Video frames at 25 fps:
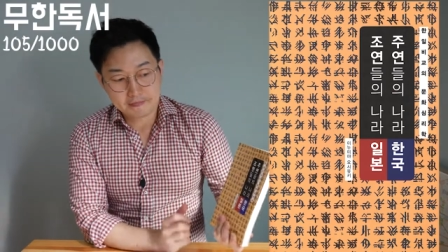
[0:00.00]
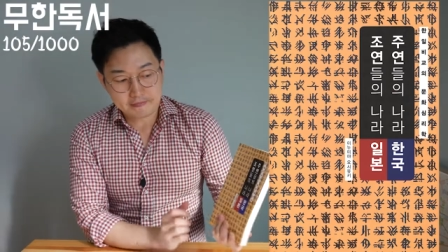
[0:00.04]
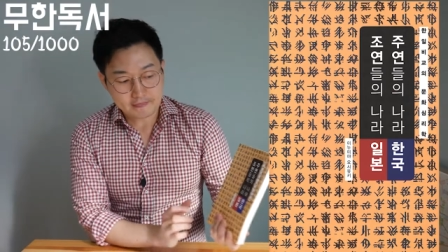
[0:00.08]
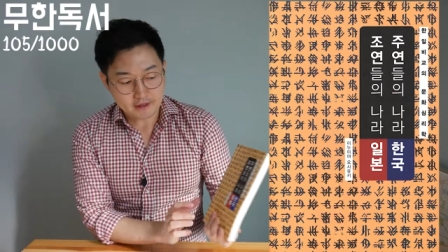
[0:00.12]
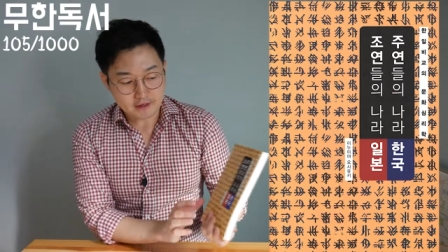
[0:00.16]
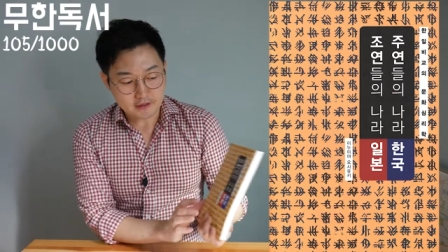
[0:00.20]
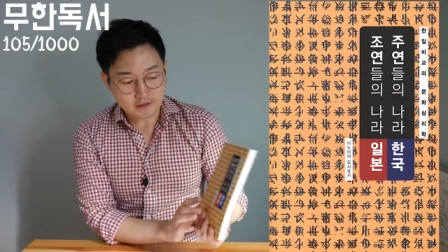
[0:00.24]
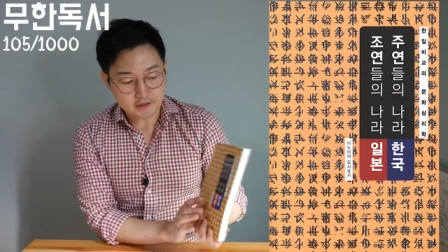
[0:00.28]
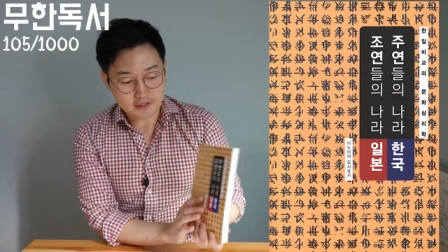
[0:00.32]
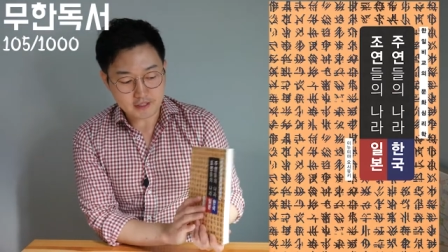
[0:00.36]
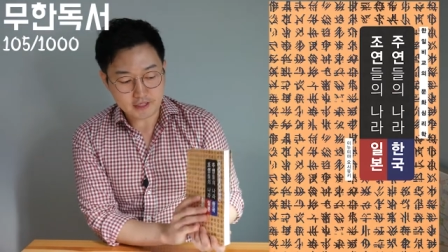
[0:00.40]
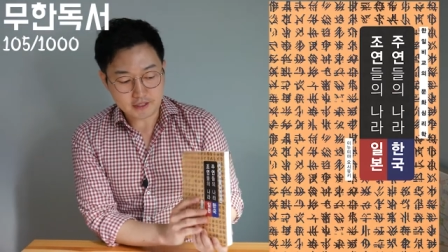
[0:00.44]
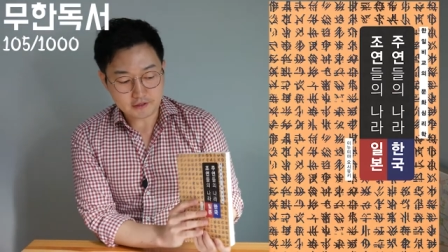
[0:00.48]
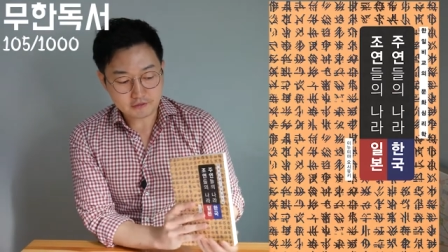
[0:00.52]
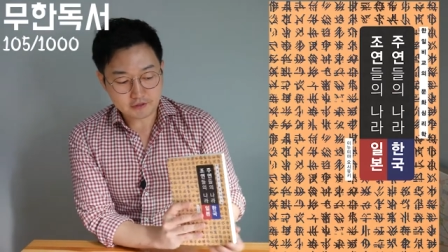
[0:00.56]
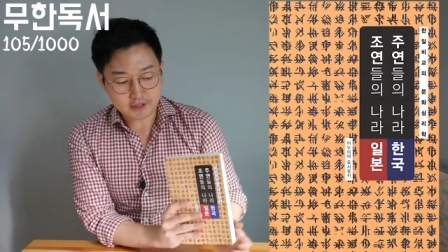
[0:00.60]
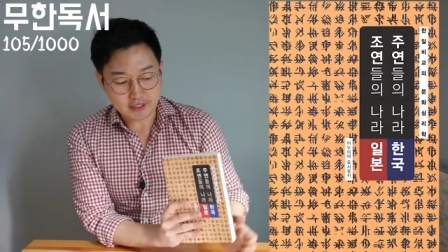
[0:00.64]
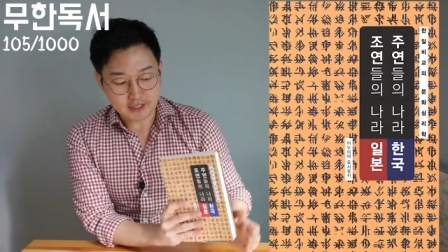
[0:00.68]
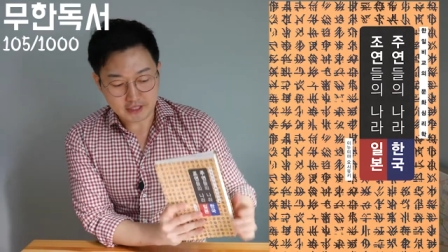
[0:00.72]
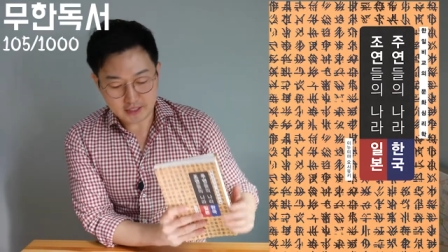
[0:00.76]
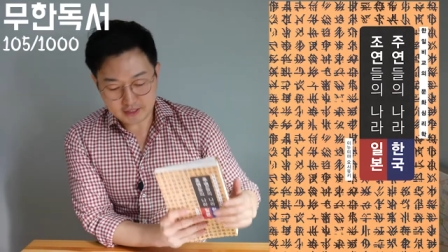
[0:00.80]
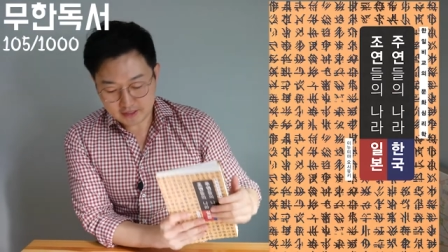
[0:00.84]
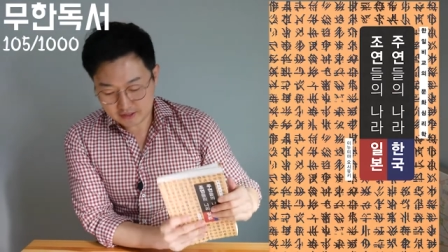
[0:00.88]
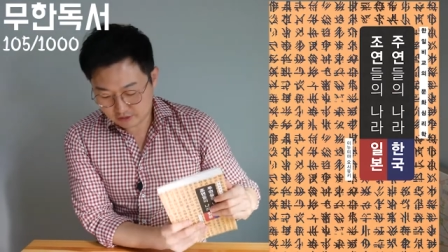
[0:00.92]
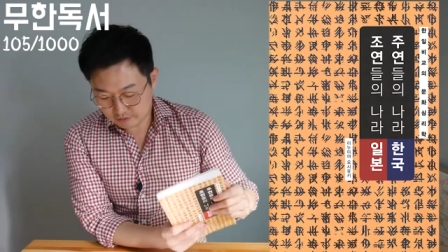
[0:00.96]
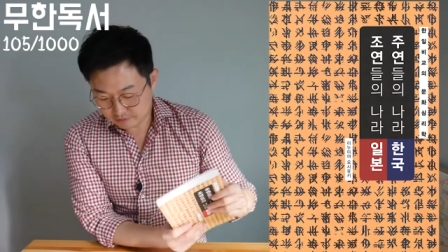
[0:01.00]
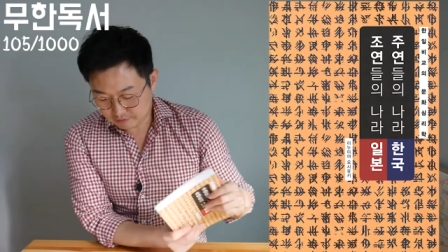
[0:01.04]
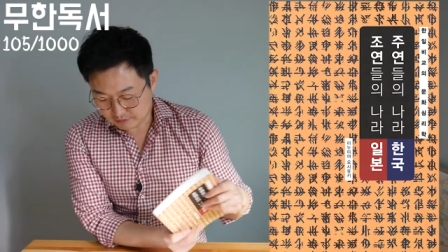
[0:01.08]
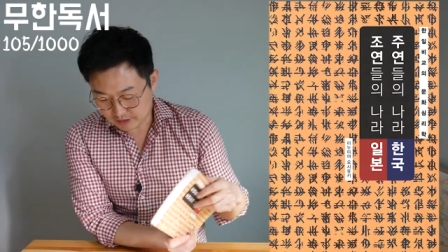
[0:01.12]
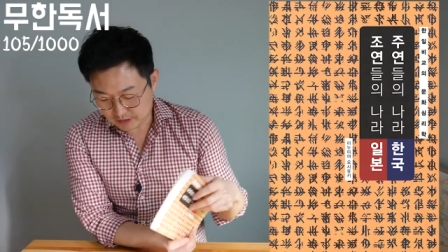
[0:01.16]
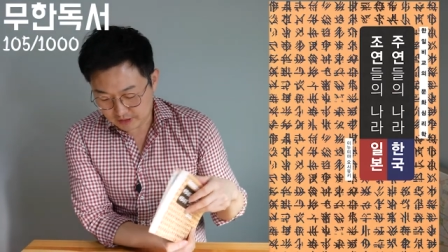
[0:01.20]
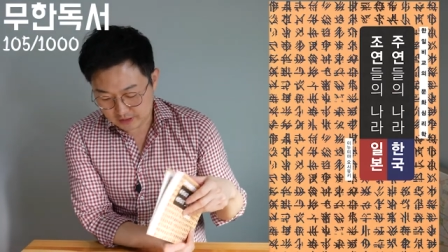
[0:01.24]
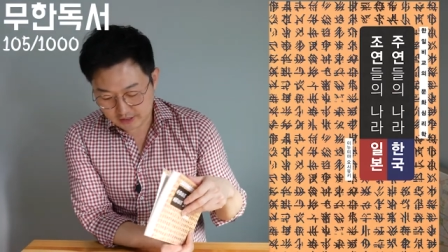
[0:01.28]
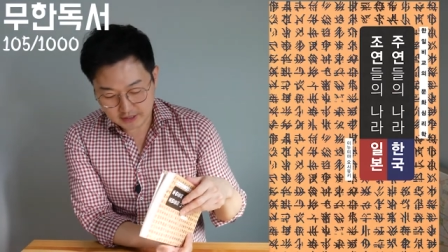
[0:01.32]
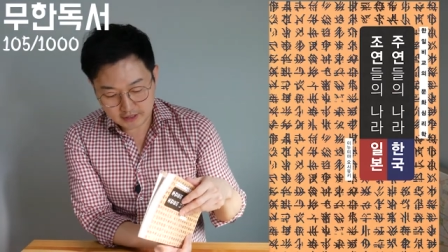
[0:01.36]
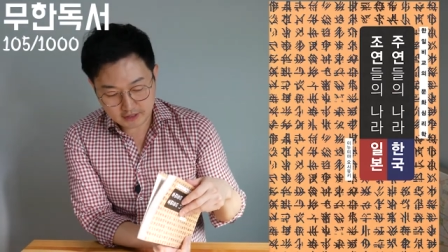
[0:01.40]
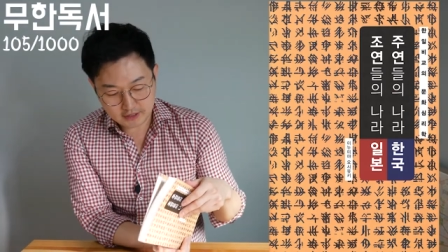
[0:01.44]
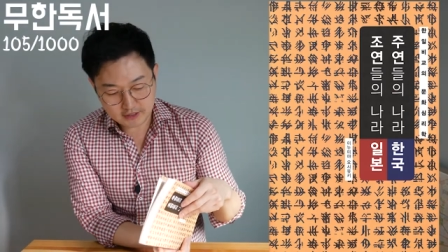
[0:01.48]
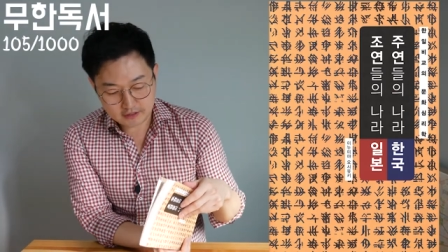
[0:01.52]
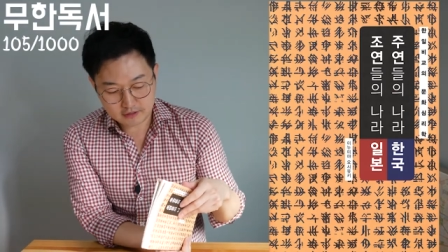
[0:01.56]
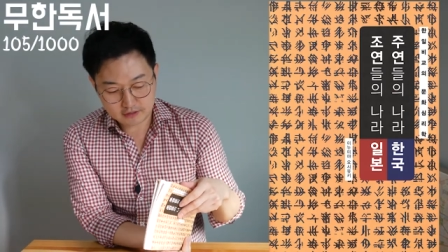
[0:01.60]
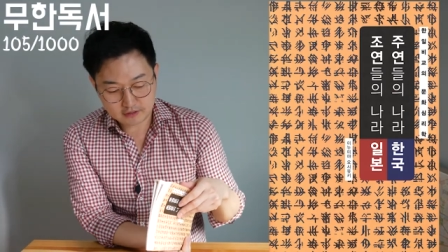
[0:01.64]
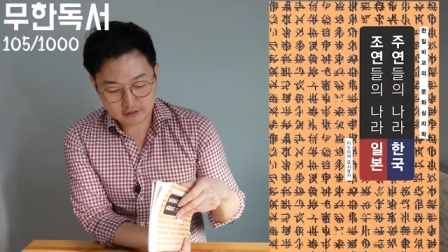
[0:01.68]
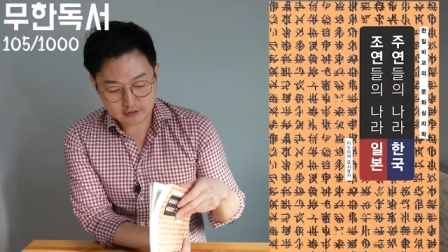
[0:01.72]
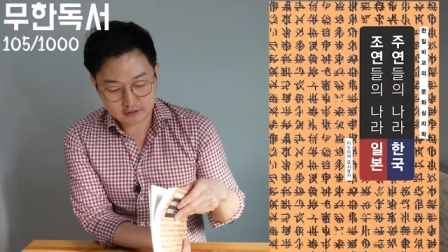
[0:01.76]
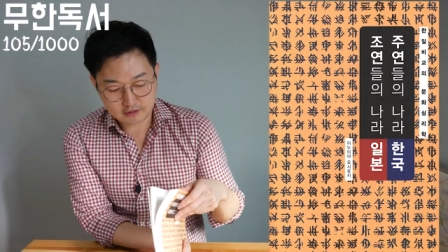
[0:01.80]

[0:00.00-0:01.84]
아, 자료가 약간 좀 옛날